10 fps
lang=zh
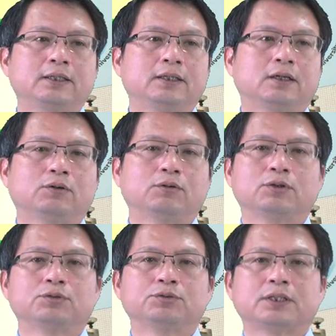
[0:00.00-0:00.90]
啊，会
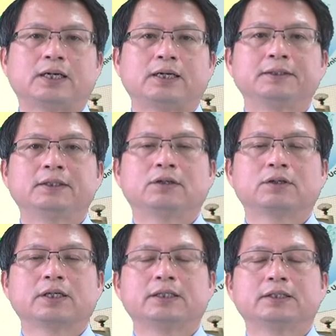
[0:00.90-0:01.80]
有误
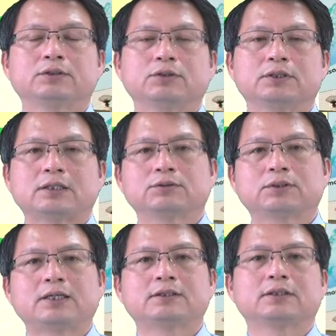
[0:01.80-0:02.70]
差，OK，所以长度
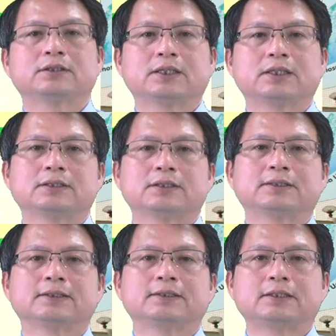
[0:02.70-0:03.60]
代测是可以侦
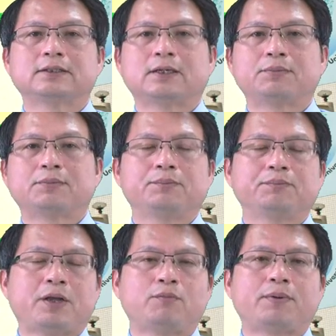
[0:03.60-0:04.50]
测，但是它不能
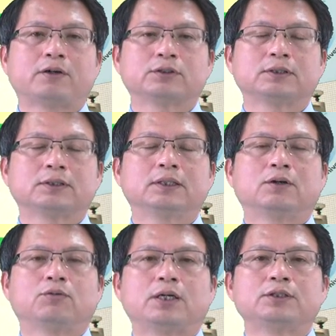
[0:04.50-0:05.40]
没有保证
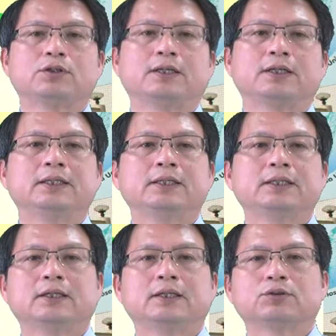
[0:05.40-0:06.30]
啊，完全呢
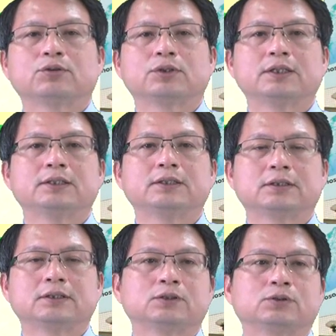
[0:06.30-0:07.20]
啊都可以
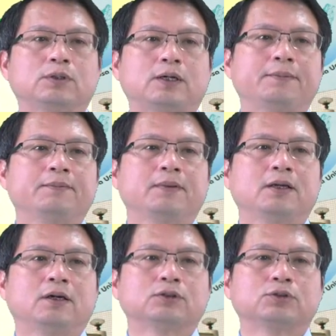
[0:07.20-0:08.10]
侦测出来，
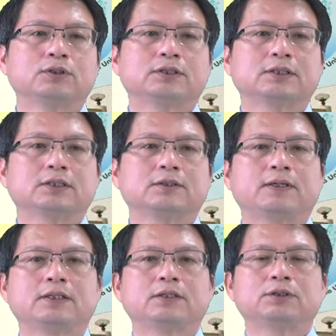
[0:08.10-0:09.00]
哦，所以这个地
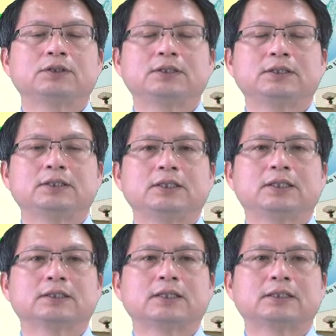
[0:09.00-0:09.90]
方也有一一一
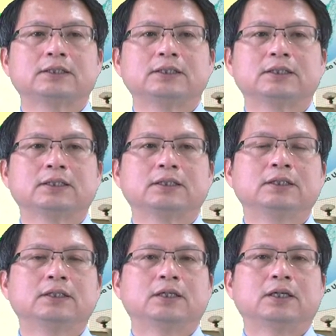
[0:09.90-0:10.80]
个它的一个
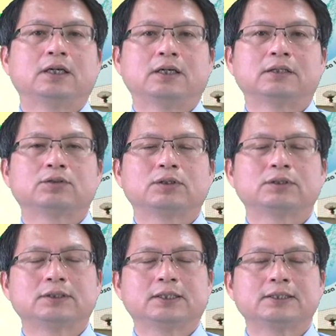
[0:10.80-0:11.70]
啊，算
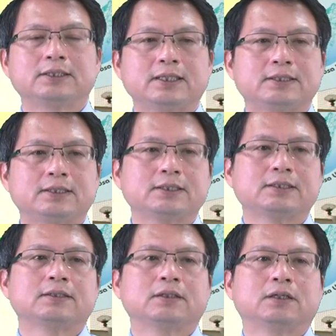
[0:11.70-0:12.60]
是一个限制
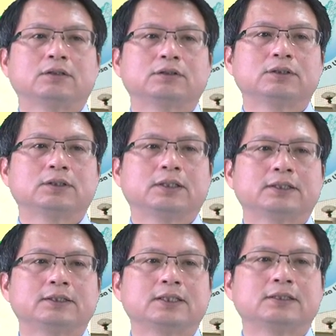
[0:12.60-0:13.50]
啊，算是项一
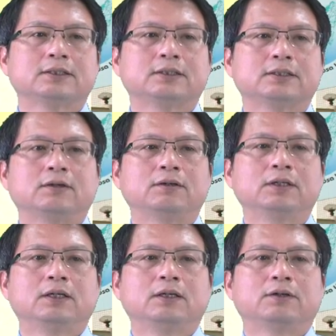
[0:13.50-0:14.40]
个限制
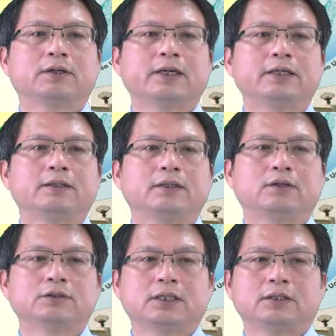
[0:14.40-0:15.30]
哈，OK，
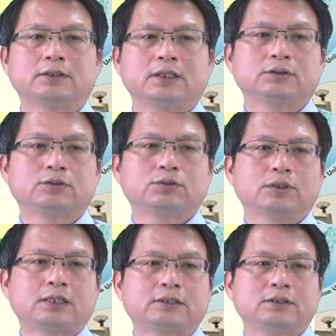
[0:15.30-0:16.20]
哦，这样这样，如果
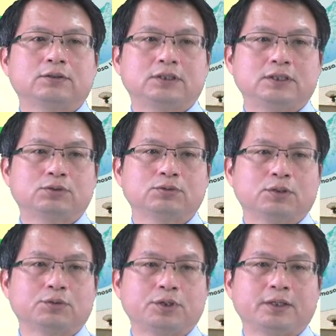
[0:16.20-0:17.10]
它只有奇数
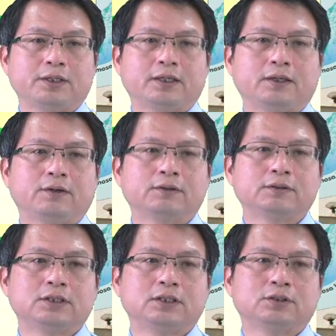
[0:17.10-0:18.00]
个位元，好，
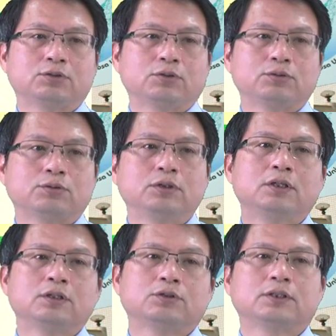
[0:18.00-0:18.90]
集体错误，
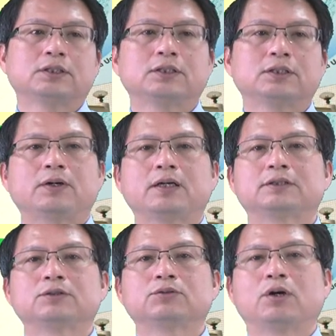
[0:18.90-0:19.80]
所以这个地方呢，
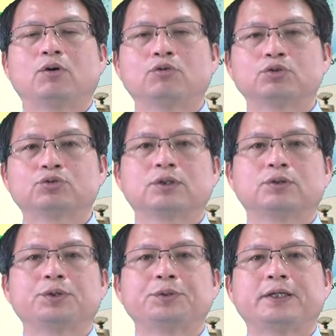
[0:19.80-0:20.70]
针对偶数个
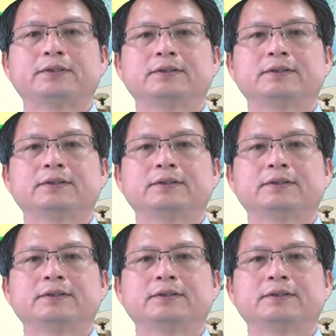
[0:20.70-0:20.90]
位元